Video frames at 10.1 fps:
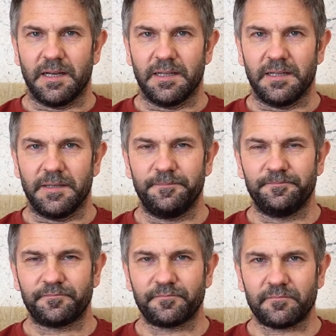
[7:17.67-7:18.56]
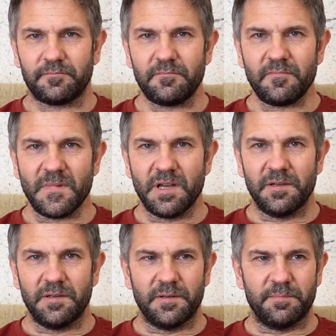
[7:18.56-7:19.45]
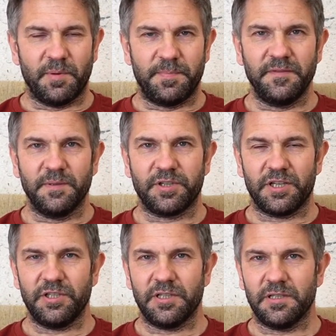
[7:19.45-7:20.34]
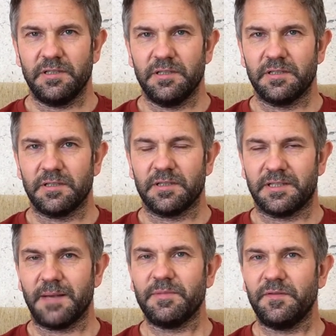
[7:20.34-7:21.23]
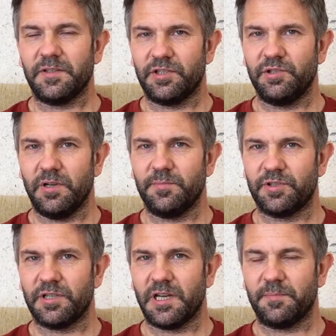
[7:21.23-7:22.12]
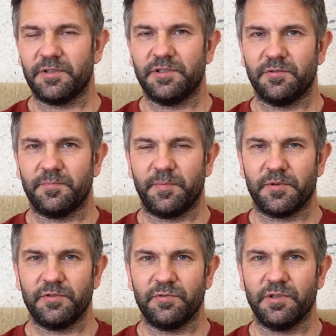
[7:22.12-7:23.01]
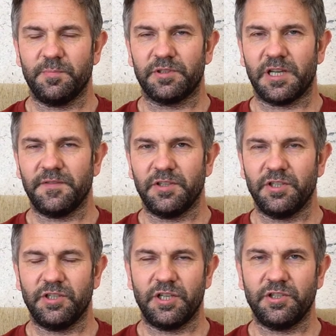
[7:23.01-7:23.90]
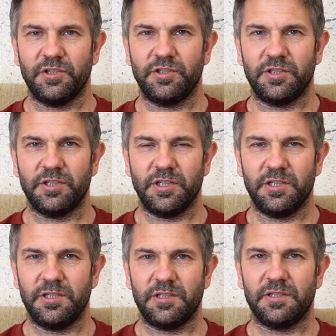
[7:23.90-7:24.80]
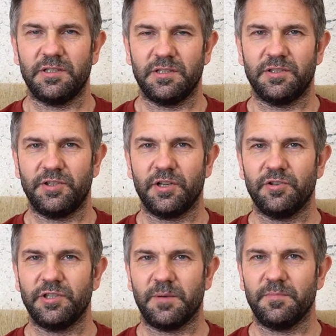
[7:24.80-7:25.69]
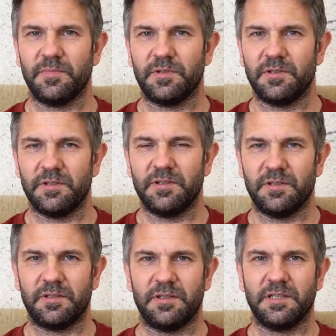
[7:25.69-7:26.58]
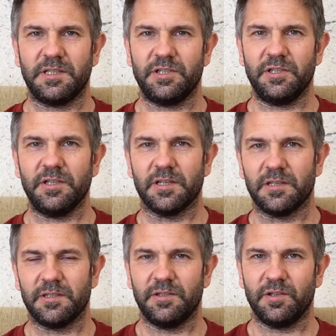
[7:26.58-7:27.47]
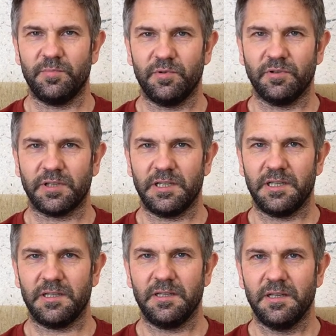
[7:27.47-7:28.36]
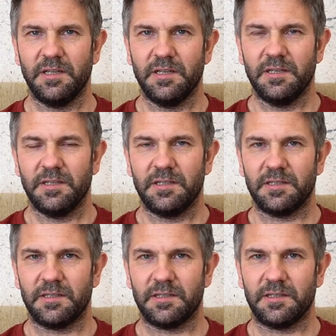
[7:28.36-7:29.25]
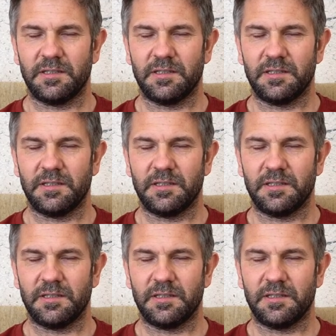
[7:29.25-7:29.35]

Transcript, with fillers: Ale po pewnym czasie sam stwierdziłem, że ja po prostu nie potrafię się cieszyć, jeżeli czegoś tam nie zażyje. I to było takie yy,